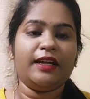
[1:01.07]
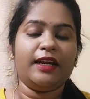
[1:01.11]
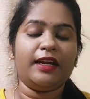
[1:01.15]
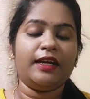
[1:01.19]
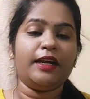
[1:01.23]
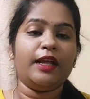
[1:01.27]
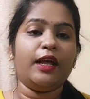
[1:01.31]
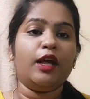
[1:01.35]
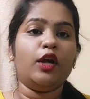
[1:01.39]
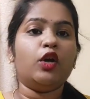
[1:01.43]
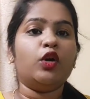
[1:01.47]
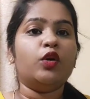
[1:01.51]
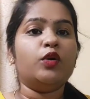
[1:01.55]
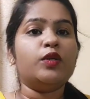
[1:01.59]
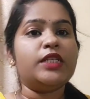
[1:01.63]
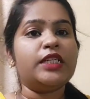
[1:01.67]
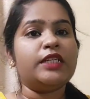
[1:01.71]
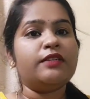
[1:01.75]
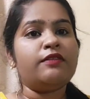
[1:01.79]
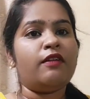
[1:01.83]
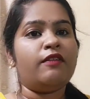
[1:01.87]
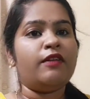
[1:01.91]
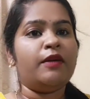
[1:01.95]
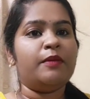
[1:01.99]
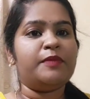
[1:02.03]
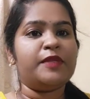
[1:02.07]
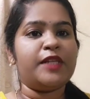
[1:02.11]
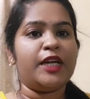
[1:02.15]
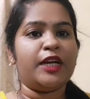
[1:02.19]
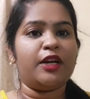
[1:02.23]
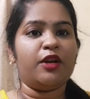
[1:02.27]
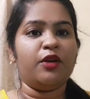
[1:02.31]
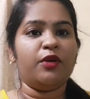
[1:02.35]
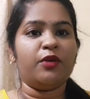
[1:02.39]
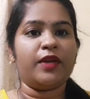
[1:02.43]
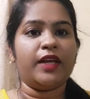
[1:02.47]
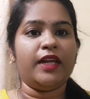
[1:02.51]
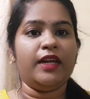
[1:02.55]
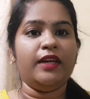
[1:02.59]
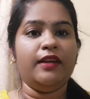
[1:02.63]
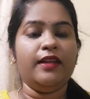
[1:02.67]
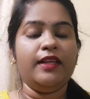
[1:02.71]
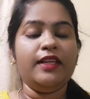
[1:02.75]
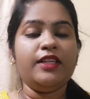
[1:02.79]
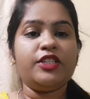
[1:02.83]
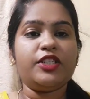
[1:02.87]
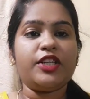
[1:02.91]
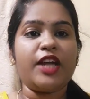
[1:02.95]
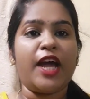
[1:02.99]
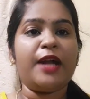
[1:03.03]
ఏంటి అంటే ఒజీవా వెబ్సైట్లోకి
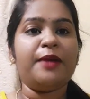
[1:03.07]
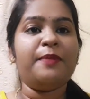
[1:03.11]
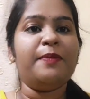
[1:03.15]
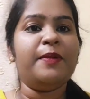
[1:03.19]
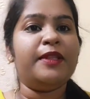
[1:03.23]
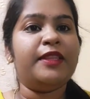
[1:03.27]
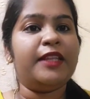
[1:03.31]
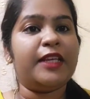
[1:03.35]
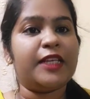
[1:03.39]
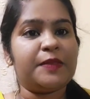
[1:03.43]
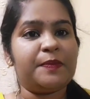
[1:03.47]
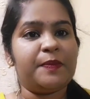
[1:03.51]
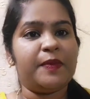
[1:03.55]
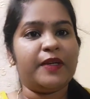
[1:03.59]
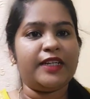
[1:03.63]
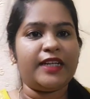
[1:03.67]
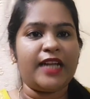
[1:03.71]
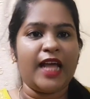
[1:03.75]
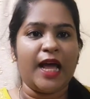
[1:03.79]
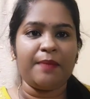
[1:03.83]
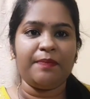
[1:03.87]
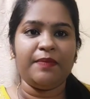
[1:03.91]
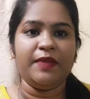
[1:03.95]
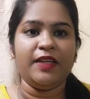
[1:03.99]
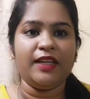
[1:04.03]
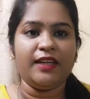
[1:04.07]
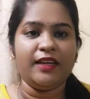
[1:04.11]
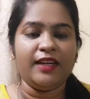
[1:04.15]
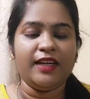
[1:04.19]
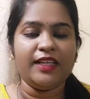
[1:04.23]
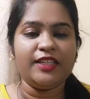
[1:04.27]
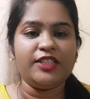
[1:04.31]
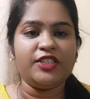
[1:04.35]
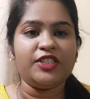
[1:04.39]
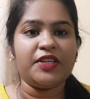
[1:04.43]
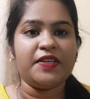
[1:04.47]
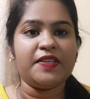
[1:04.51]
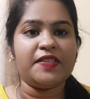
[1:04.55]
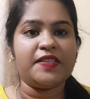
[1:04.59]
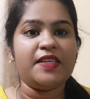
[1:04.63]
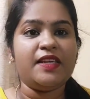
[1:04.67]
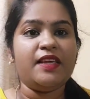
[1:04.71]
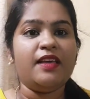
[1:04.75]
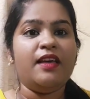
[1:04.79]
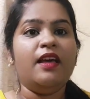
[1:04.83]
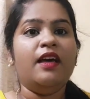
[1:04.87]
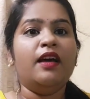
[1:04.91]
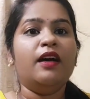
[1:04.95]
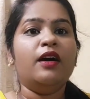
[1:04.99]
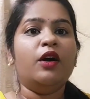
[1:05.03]
వెళ్ళి చాట్ విత్ ఎక్స్పర్ట్ యాప్ని క్లిక్ చేసి
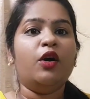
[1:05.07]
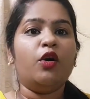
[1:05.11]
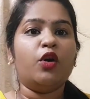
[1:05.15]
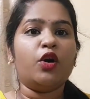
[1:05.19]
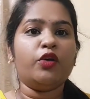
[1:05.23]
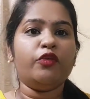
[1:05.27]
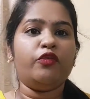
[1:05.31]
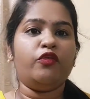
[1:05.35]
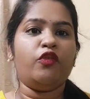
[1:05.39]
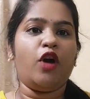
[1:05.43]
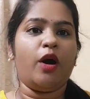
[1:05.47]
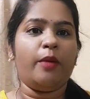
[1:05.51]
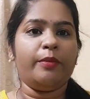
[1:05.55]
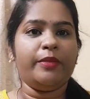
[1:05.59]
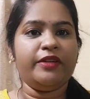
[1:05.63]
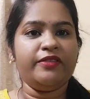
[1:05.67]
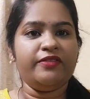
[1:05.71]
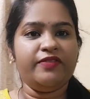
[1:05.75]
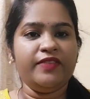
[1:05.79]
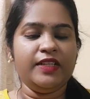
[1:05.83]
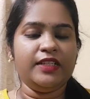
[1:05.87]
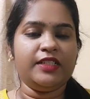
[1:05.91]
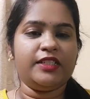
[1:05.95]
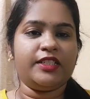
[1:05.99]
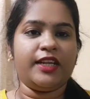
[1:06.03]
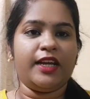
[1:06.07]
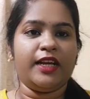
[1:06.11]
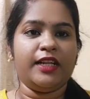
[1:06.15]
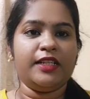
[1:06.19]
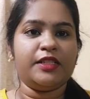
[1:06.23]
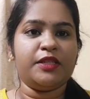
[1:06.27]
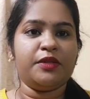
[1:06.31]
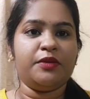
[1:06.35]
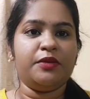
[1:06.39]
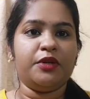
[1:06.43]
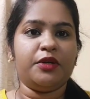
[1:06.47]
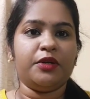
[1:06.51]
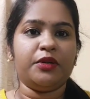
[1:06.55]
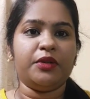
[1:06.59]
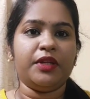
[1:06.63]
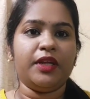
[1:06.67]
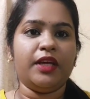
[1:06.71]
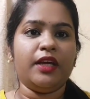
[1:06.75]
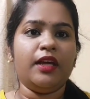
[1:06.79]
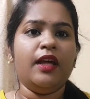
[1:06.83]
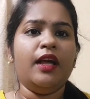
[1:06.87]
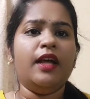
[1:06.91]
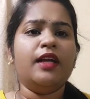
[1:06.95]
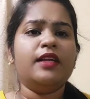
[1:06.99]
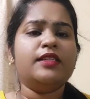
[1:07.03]
ఒక ఫామ్ని ఫిల్ చేయాల్సి ఉంటుంది
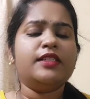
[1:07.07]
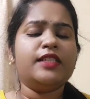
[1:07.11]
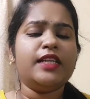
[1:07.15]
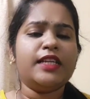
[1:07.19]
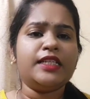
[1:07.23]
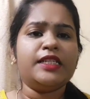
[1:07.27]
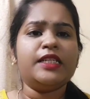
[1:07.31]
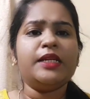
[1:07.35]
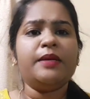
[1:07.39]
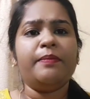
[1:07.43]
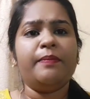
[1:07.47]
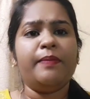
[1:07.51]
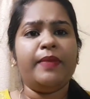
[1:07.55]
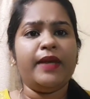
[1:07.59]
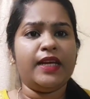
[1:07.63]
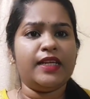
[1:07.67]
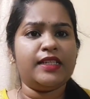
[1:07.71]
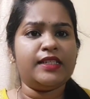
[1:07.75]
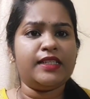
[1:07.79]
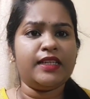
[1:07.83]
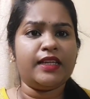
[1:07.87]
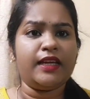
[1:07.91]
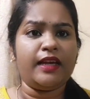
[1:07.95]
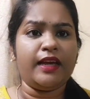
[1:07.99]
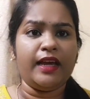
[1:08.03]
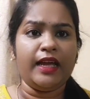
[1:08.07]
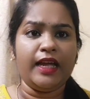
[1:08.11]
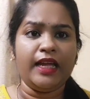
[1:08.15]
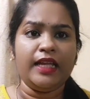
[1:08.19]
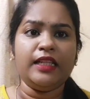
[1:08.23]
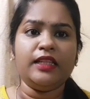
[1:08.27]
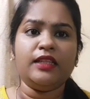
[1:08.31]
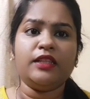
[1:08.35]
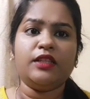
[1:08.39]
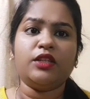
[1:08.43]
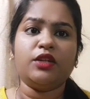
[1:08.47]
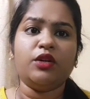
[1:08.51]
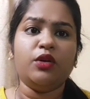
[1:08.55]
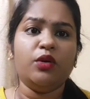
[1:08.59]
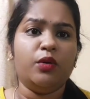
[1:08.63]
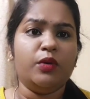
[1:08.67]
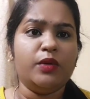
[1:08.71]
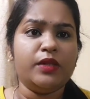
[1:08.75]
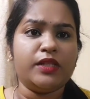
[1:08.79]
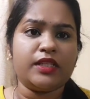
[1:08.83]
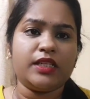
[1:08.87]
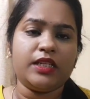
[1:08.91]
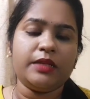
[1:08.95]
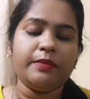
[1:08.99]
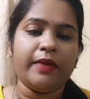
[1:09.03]
జస్ట్ బేసిక్ హెల్త్
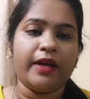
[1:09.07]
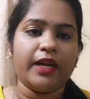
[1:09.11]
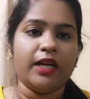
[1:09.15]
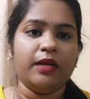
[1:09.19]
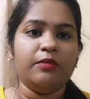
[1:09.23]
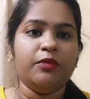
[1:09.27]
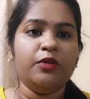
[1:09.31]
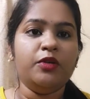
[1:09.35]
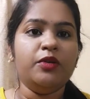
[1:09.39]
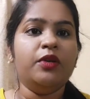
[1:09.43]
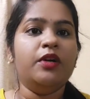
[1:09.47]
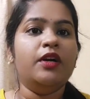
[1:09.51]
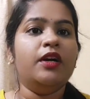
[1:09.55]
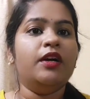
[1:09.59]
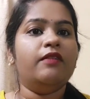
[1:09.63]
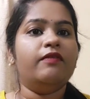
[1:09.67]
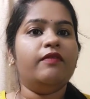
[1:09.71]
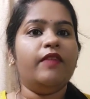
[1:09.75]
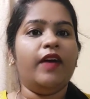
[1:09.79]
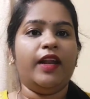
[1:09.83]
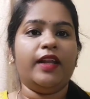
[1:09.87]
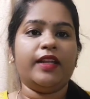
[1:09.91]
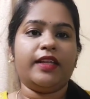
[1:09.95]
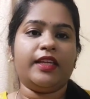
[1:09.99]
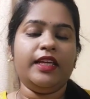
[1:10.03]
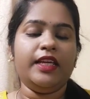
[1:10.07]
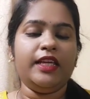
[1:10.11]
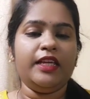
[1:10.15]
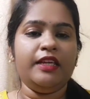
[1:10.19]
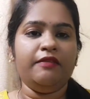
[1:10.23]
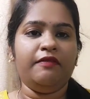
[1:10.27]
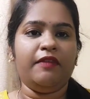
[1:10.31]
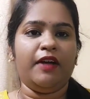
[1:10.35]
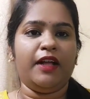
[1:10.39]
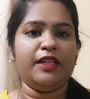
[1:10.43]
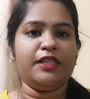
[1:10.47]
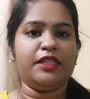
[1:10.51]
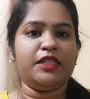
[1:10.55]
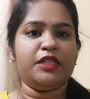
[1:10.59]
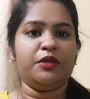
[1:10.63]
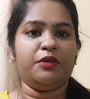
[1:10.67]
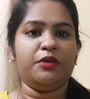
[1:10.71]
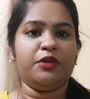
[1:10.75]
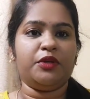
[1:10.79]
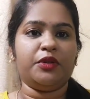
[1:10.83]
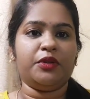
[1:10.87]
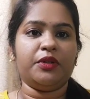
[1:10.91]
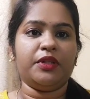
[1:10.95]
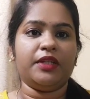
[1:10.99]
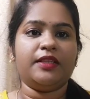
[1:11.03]
గోల్స్ని మనము వాళ్ళకి ఇవ్వాల్సి
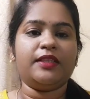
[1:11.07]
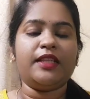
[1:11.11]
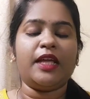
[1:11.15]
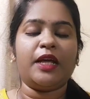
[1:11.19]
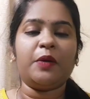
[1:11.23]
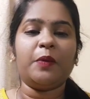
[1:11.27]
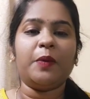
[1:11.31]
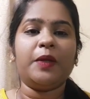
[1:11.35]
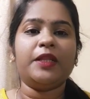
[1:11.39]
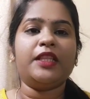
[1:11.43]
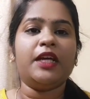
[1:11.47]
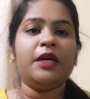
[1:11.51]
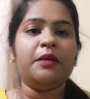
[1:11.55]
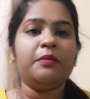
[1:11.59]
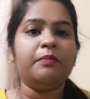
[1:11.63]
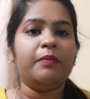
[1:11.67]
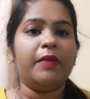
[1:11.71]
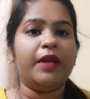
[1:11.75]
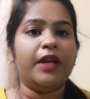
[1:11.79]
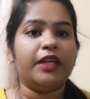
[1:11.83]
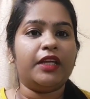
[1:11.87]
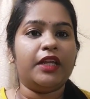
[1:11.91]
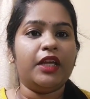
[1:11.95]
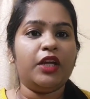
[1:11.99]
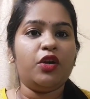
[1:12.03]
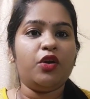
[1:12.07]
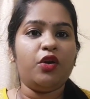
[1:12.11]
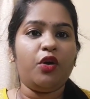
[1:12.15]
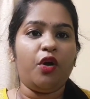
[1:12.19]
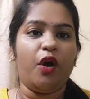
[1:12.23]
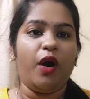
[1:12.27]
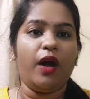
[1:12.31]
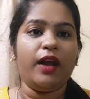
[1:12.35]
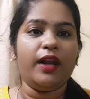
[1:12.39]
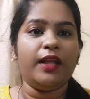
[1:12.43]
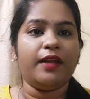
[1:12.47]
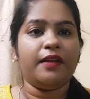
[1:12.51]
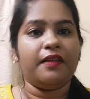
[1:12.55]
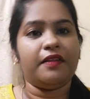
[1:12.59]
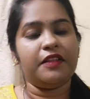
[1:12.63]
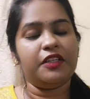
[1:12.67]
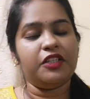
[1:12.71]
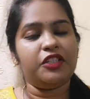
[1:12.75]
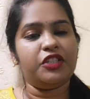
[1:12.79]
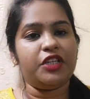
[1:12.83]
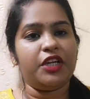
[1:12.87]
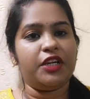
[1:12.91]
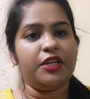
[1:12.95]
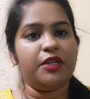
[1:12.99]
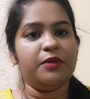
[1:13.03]
ఉంటుంది తర్వాత మనకి కాల్ అనేది
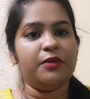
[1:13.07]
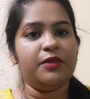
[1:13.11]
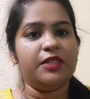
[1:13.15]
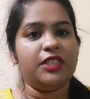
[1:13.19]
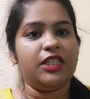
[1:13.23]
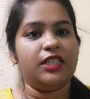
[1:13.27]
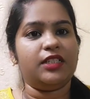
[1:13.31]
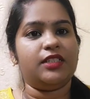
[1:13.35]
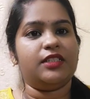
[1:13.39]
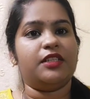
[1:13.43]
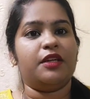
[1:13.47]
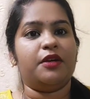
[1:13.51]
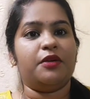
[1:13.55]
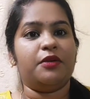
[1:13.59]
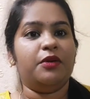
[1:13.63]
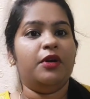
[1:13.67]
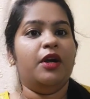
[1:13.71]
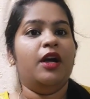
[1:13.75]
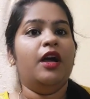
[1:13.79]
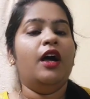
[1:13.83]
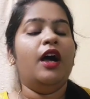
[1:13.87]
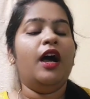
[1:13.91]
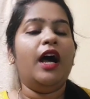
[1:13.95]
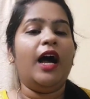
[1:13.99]
షెడ్యూల్ చేస్తారు